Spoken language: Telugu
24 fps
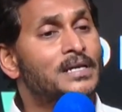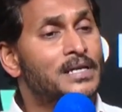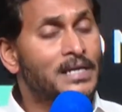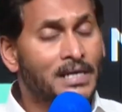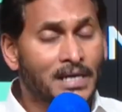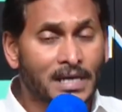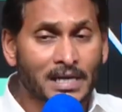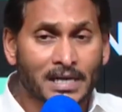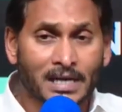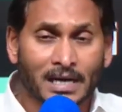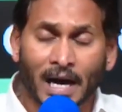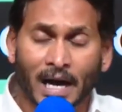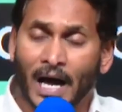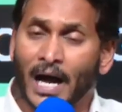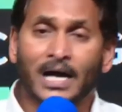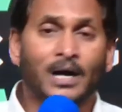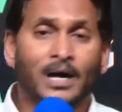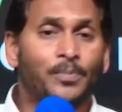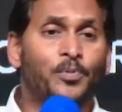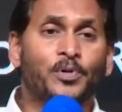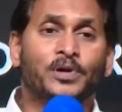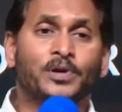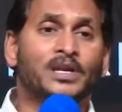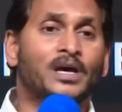టికెట్
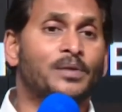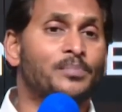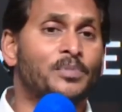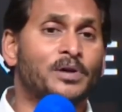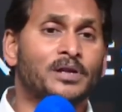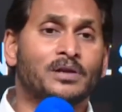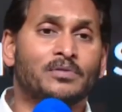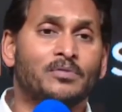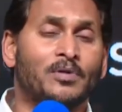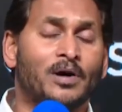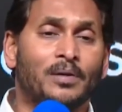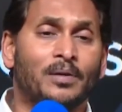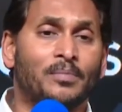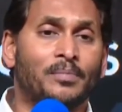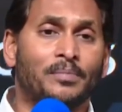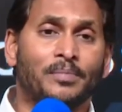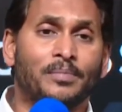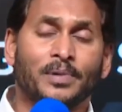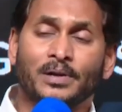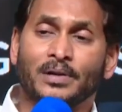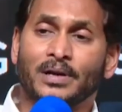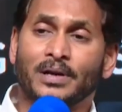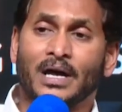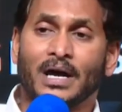రాకపోయినా మీరు
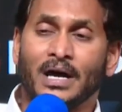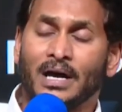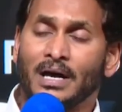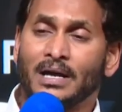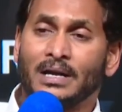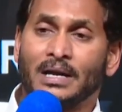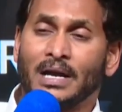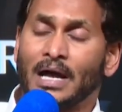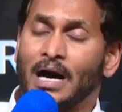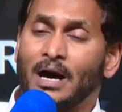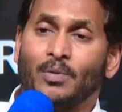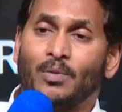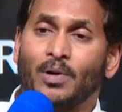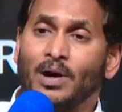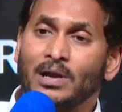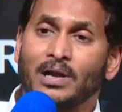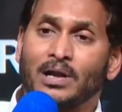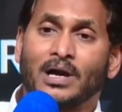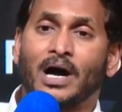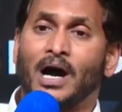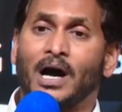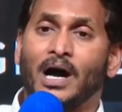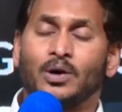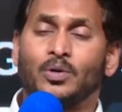మీరు నా నా
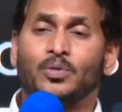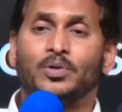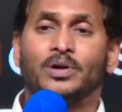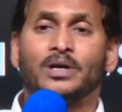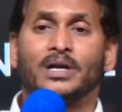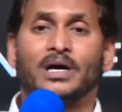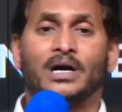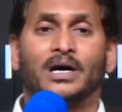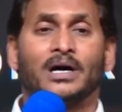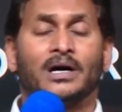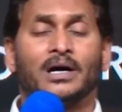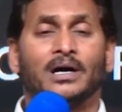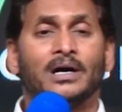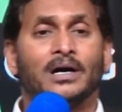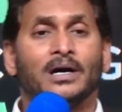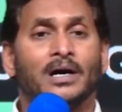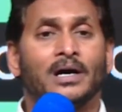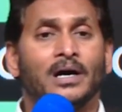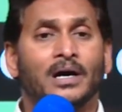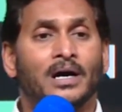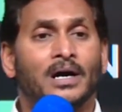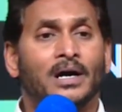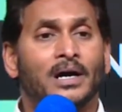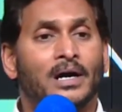వాళ్ళు కాకుండా
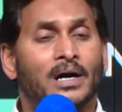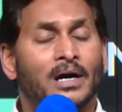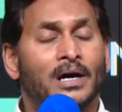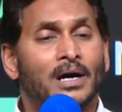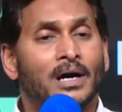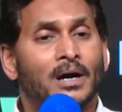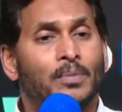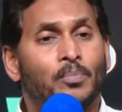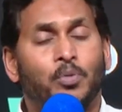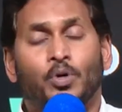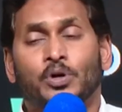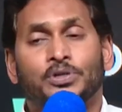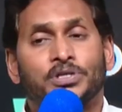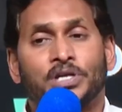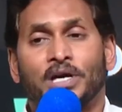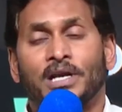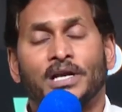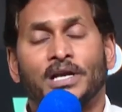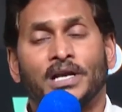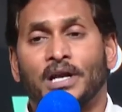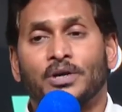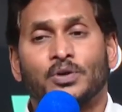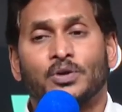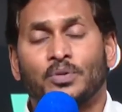
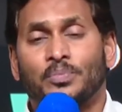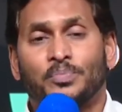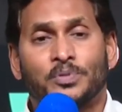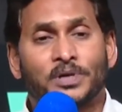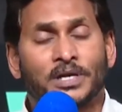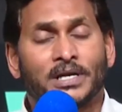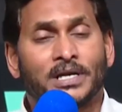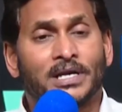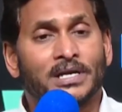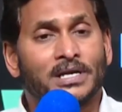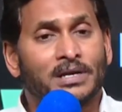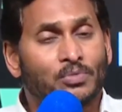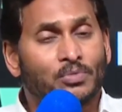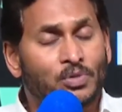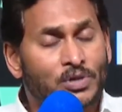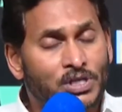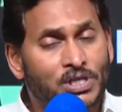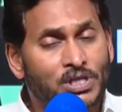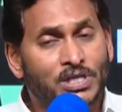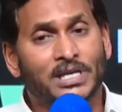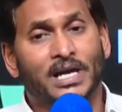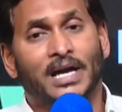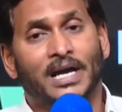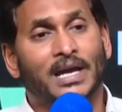పోతారని అను టికెట్
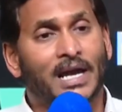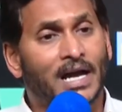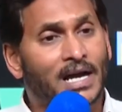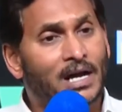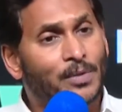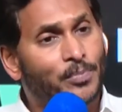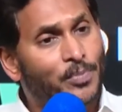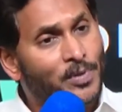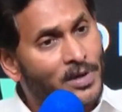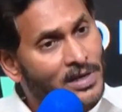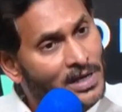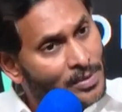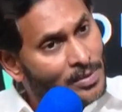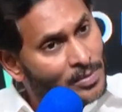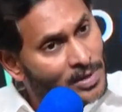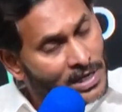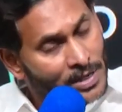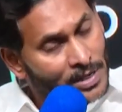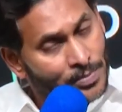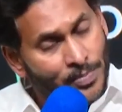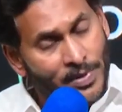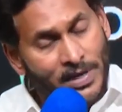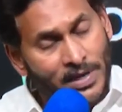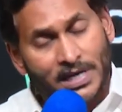వచ్చినా రాకపోయినా
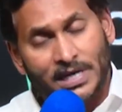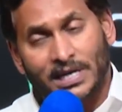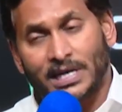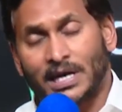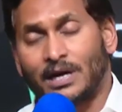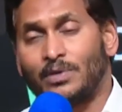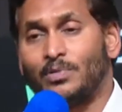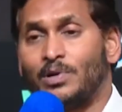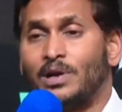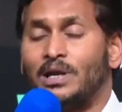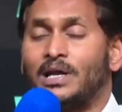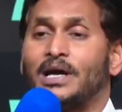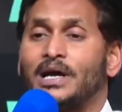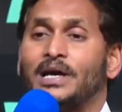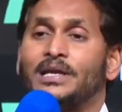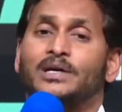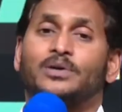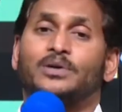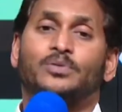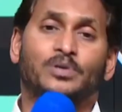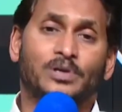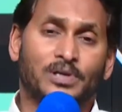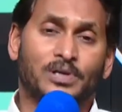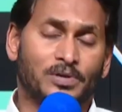మీరు ఎప్పటికీ నా
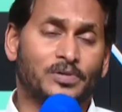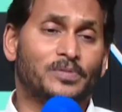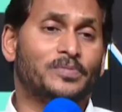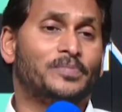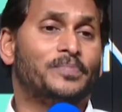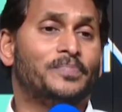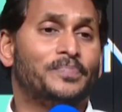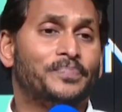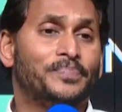వాళ్ళుగానే ఉంటారు